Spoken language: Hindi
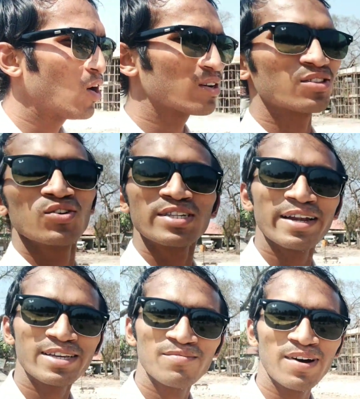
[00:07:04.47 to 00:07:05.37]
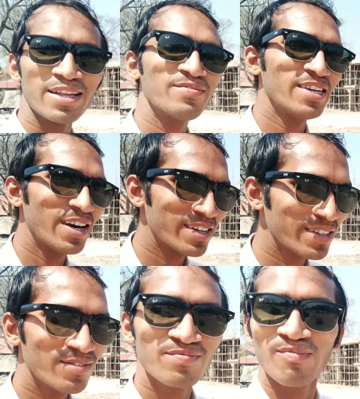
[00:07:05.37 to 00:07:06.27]
और दो साल के बाद में यार
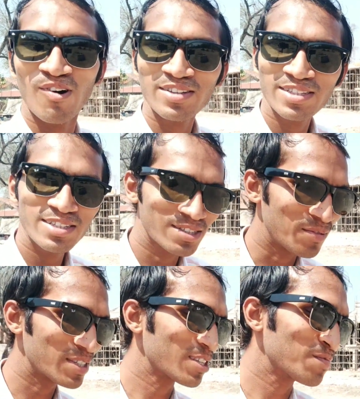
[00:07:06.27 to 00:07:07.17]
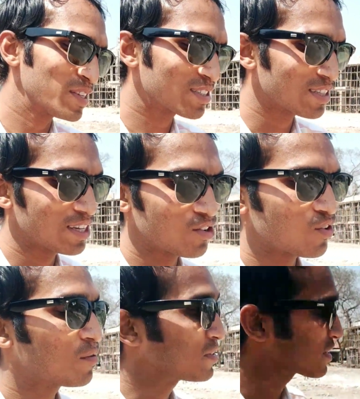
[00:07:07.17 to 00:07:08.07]
ये बहुत ही ज़बरदस्त प्लेस तैयार
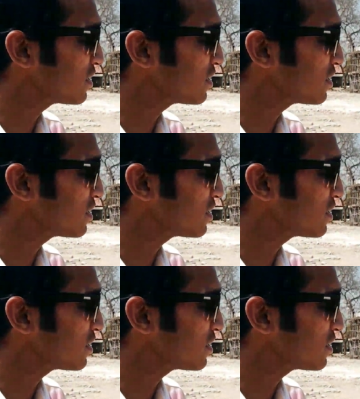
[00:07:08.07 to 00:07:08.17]
होगा बन